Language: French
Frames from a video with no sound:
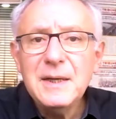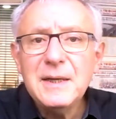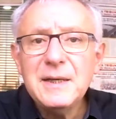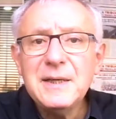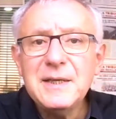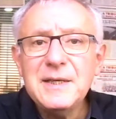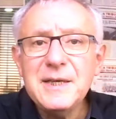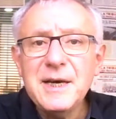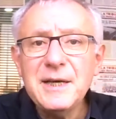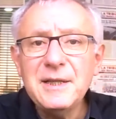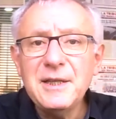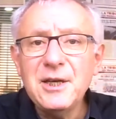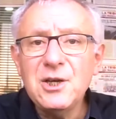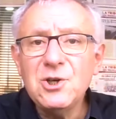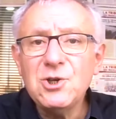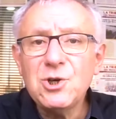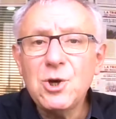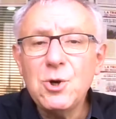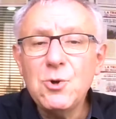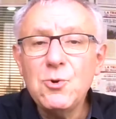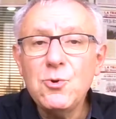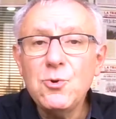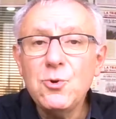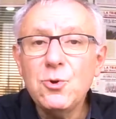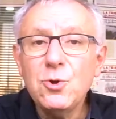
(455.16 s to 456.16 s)
qui a déjà
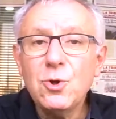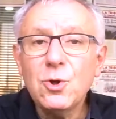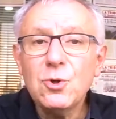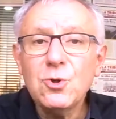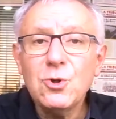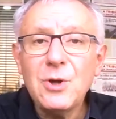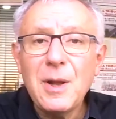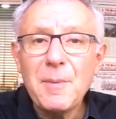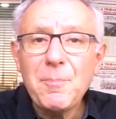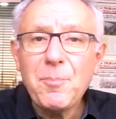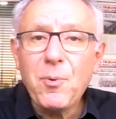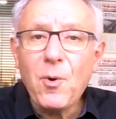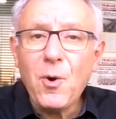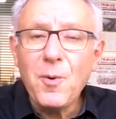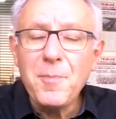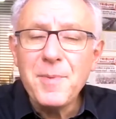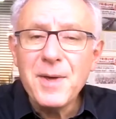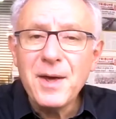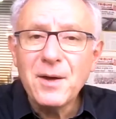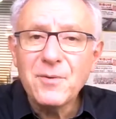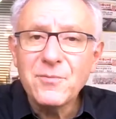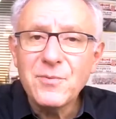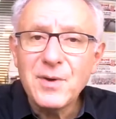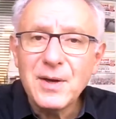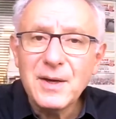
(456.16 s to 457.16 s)
eu lieu lors de la
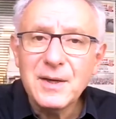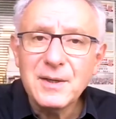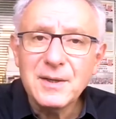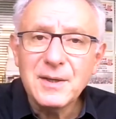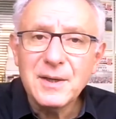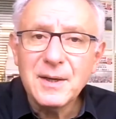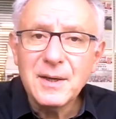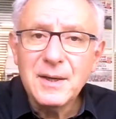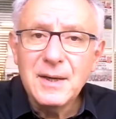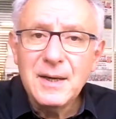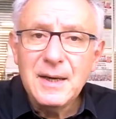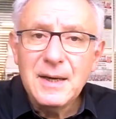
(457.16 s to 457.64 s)
première vague